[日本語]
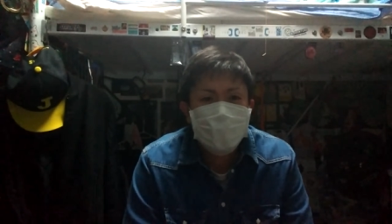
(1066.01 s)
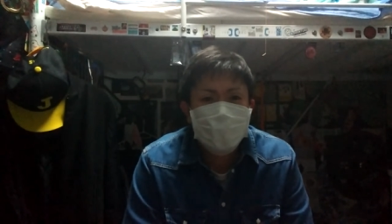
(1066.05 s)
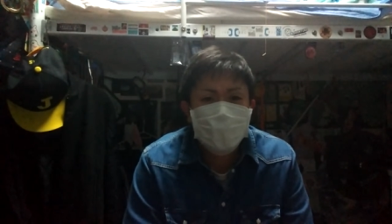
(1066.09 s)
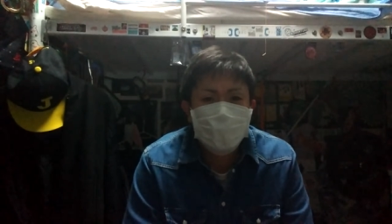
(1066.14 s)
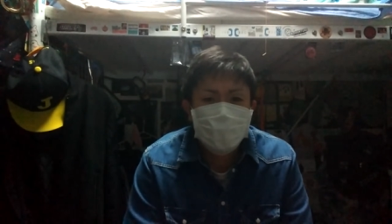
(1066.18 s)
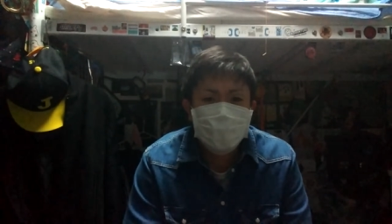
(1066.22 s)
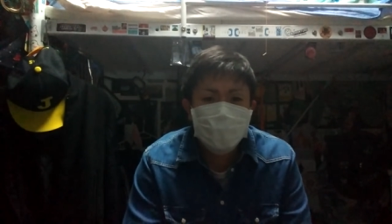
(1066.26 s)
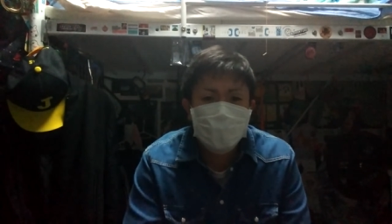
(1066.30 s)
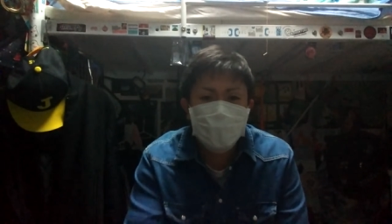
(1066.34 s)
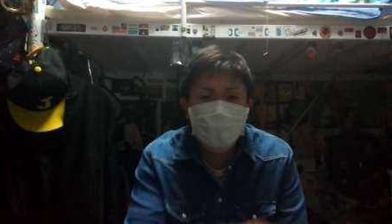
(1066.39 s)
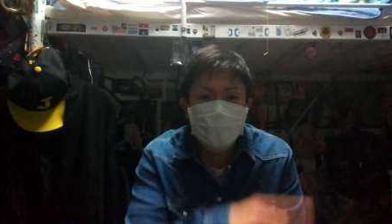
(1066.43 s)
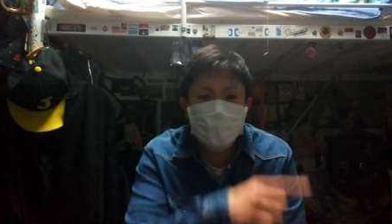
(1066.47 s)

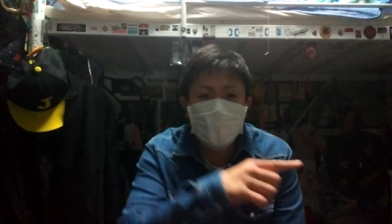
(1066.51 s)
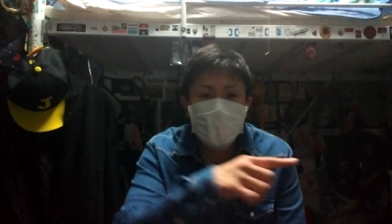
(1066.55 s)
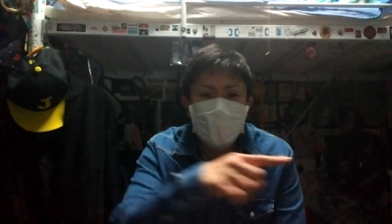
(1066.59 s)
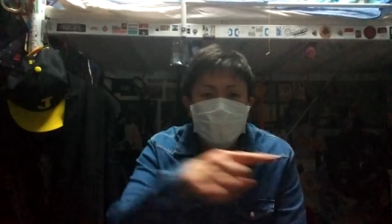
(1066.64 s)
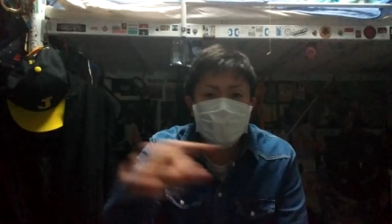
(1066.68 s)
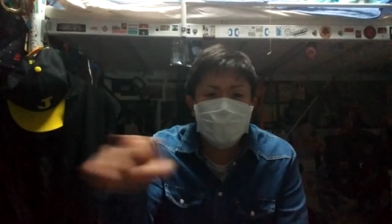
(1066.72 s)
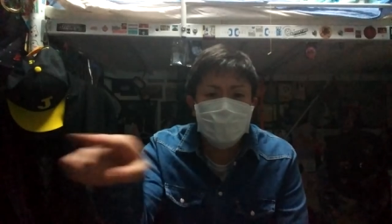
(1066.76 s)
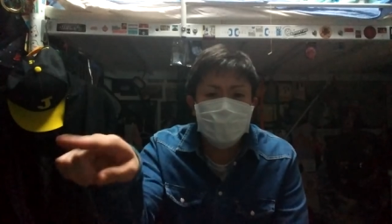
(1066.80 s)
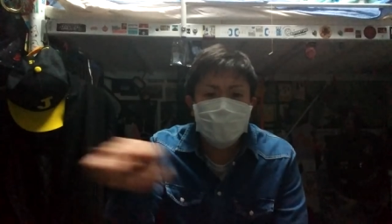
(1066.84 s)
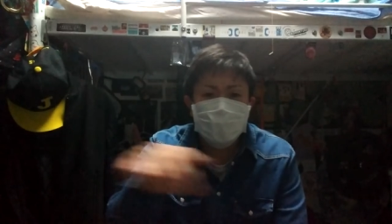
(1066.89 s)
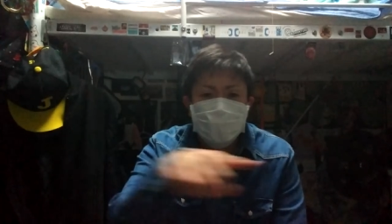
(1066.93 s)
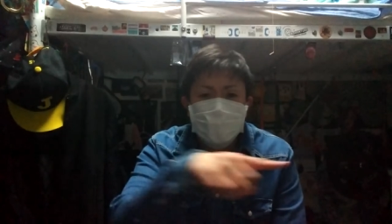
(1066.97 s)
本当にもう、何
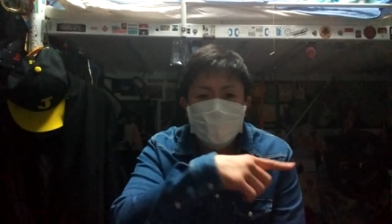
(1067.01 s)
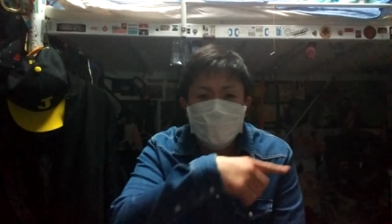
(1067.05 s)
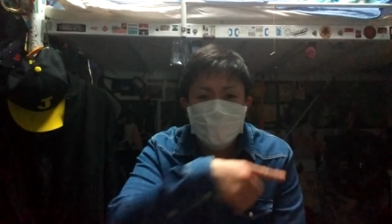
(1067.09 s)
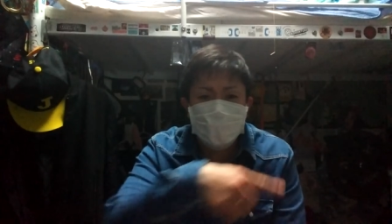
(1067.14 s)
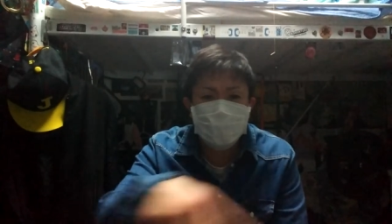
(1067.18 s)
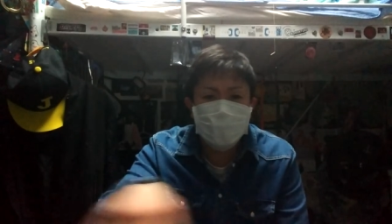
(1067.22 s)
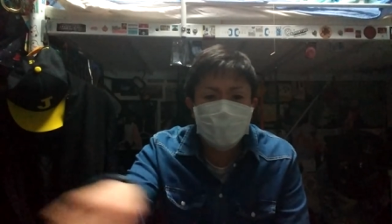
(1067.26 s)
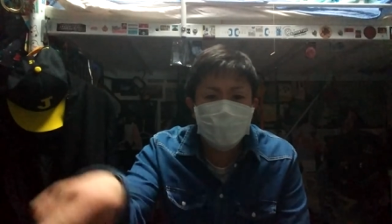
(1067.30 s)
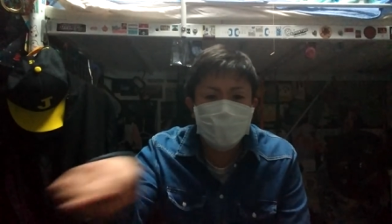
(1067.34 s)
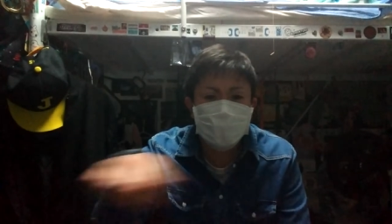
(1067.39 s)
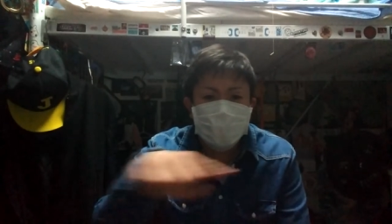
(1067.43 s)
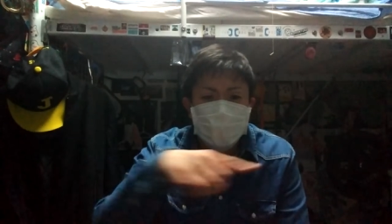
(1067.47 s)

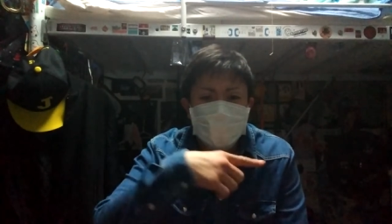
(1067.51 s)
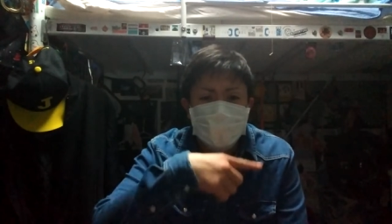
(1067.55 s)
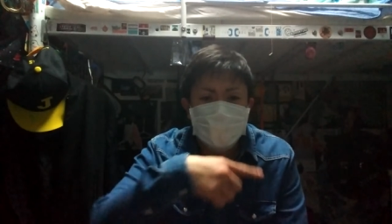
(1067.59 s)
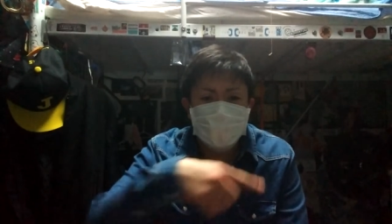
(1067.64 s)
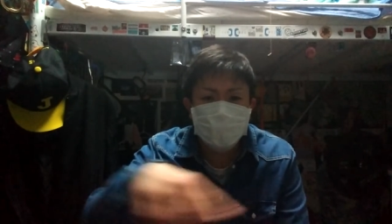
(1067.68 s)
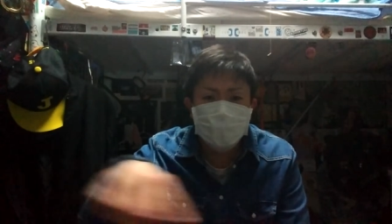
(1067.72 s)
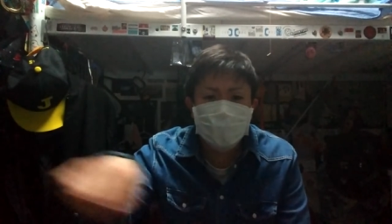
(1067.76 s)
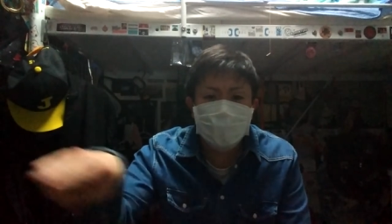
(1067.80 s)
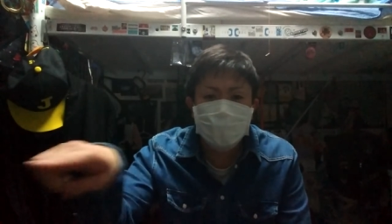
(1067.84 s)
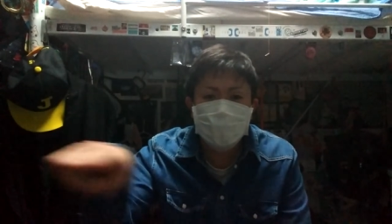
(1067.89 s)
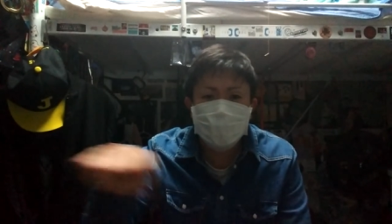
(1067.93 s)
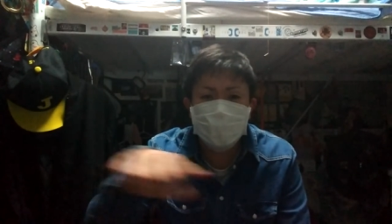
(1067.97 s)
ウォークって、
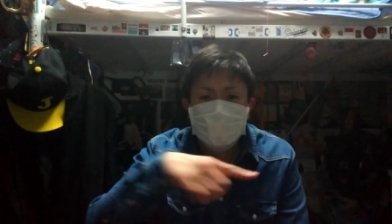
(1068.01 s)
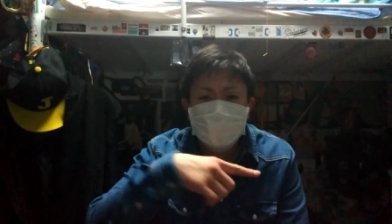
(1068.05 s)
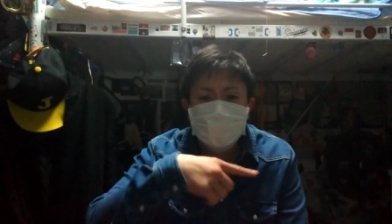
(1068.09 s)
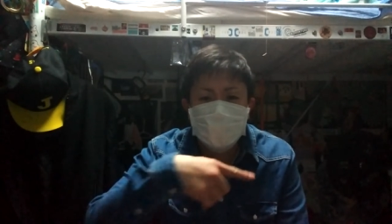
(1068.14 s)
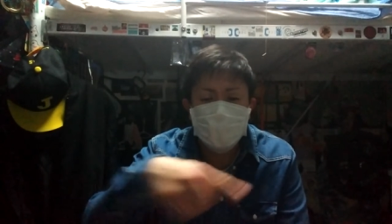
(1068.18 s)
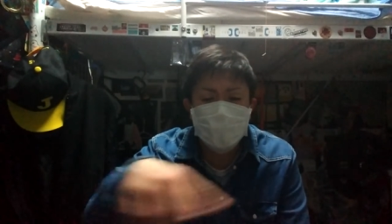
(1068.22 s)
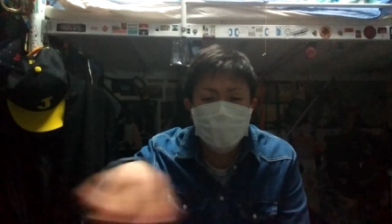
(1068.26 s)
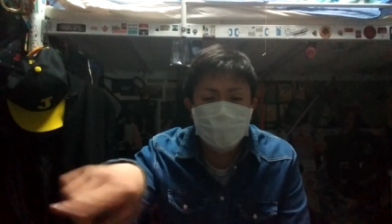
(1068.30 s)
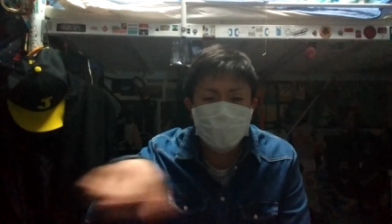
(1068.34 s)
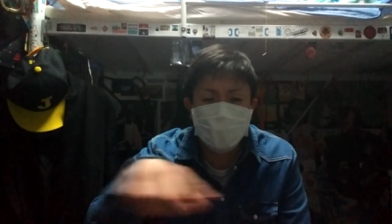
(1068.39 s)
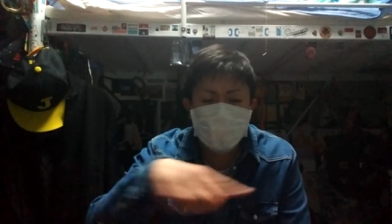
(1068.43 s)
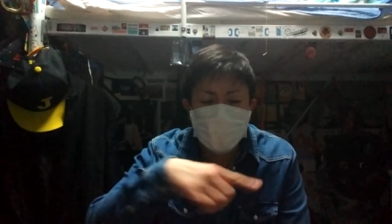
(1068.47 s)
じゅう
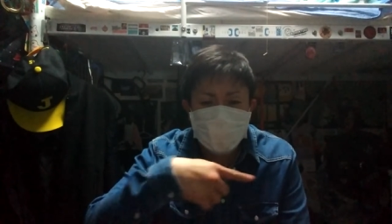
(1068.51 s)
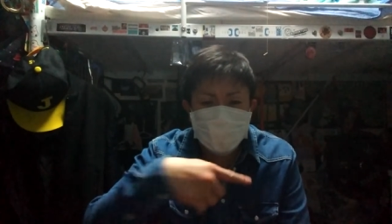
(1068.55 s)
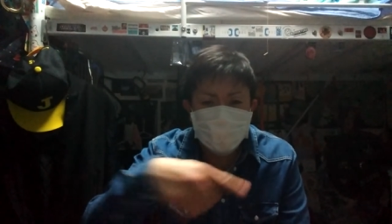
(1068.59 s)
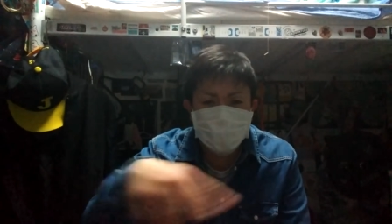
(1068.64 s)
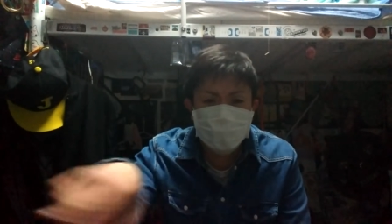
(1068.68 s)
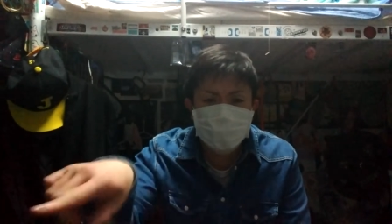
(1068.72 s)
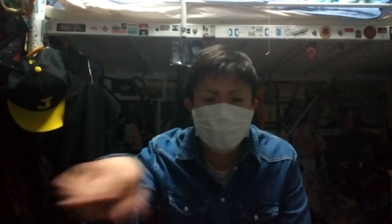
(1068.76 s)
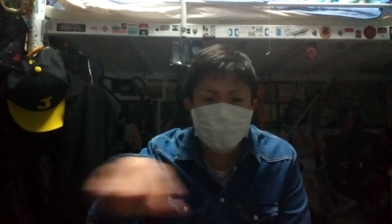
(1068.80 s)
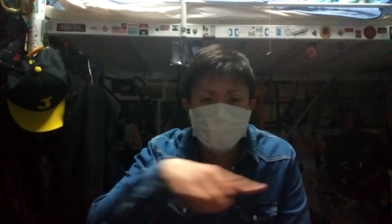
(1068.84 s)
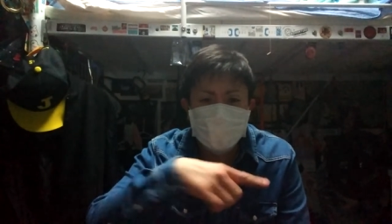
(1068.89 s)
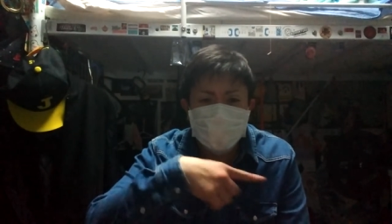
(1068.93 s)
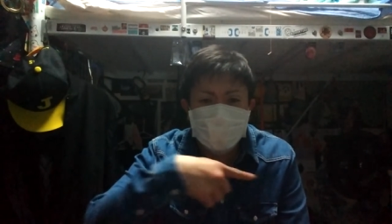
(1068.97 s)
往復、何
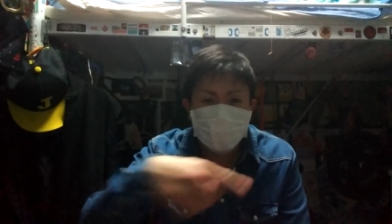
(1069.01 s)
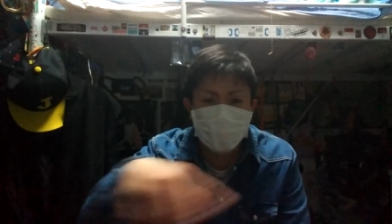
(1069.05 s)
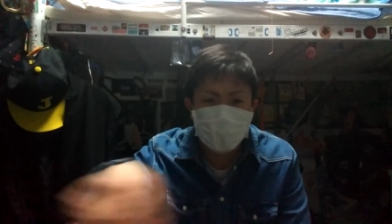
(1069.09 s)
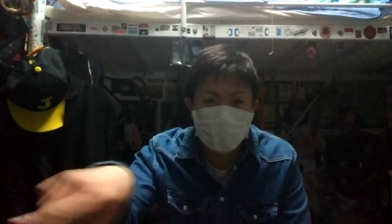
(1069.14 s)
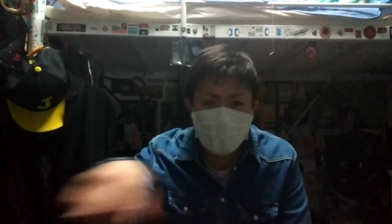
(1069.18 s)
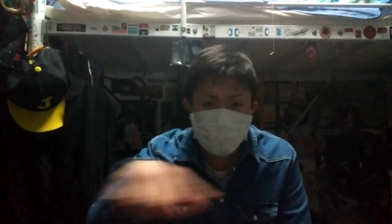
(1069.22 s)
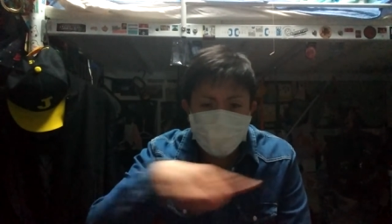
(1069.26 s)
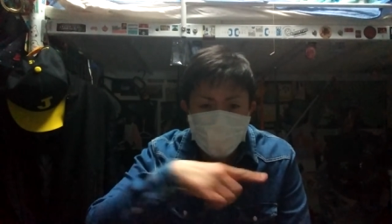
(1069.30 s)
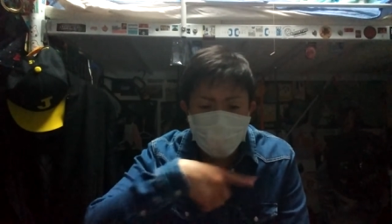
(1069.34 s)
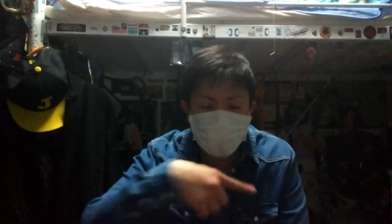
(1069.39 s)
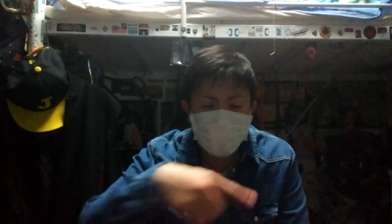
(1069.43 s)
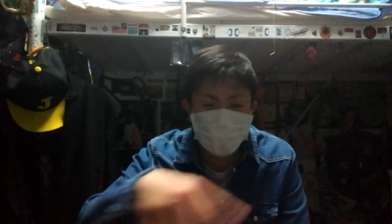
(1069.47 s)
十往復するか
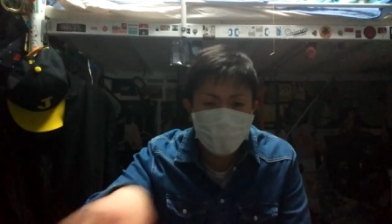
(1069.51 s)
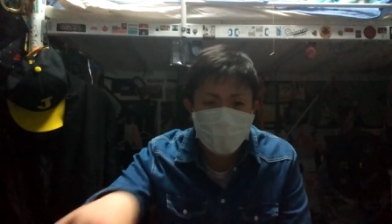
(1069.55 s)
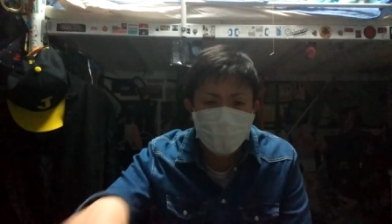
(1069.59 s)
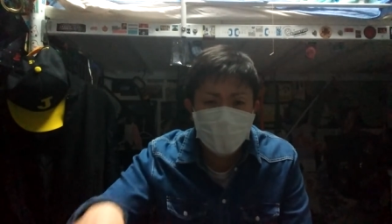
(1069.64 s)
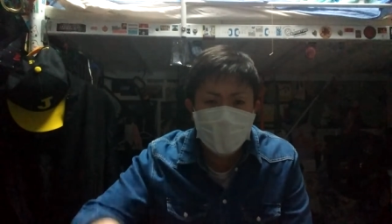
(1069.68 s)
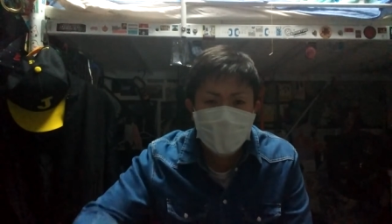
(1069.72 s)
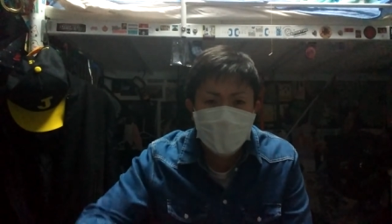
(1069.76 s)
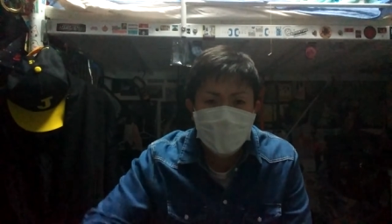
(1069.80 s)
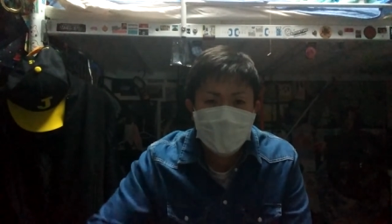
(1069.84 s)
ら、もう、